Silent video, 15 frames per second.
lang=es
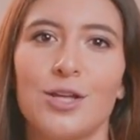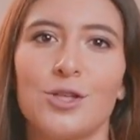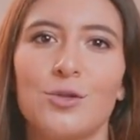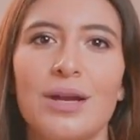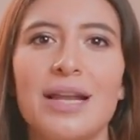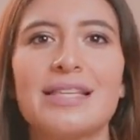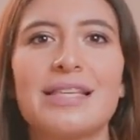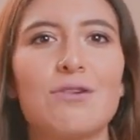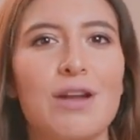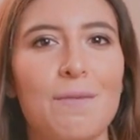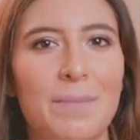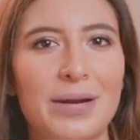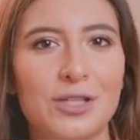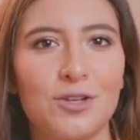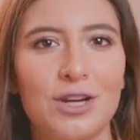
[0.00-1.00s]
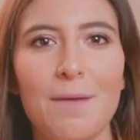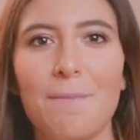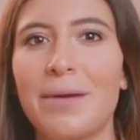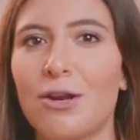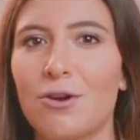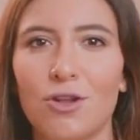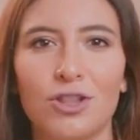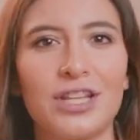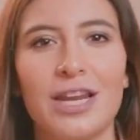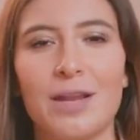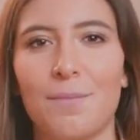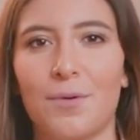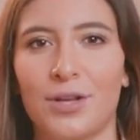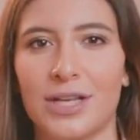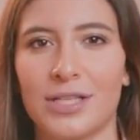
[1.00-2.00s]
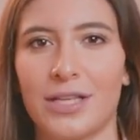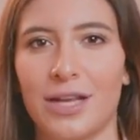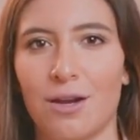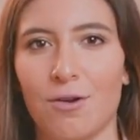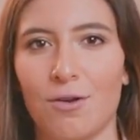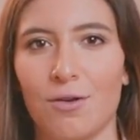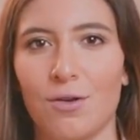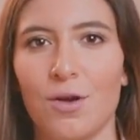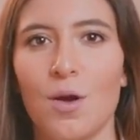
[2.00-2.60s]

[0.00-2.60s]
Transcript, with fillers: Suele ser una persona, pero no tiene por qué serlo.